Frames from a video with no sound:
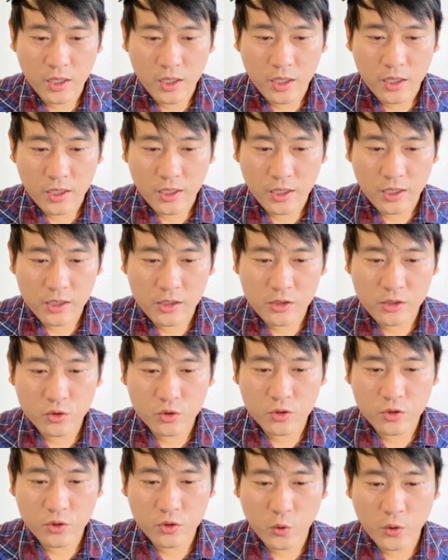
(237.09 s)
그러니까 일주일
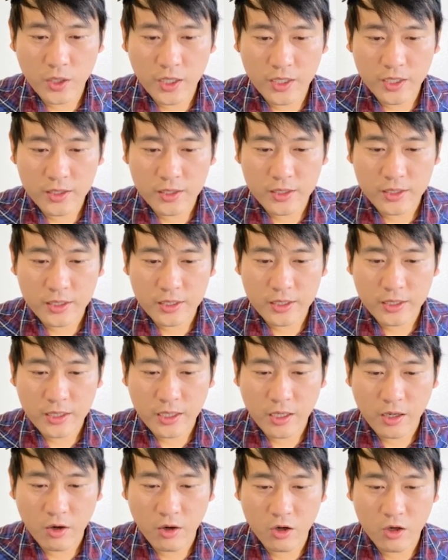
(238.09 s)
동안
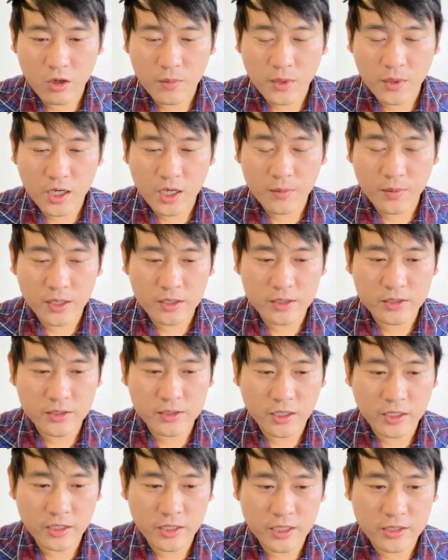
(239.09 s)
얼마나 많은
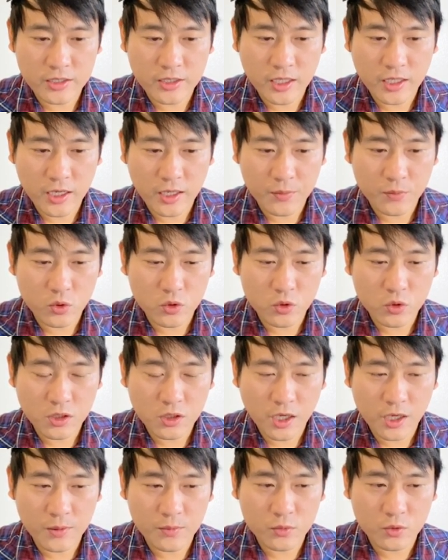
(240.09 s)
시간이 있냐?
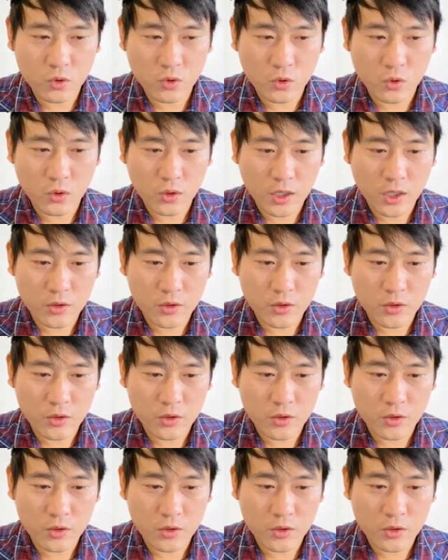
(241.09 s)
풀타임으로 하루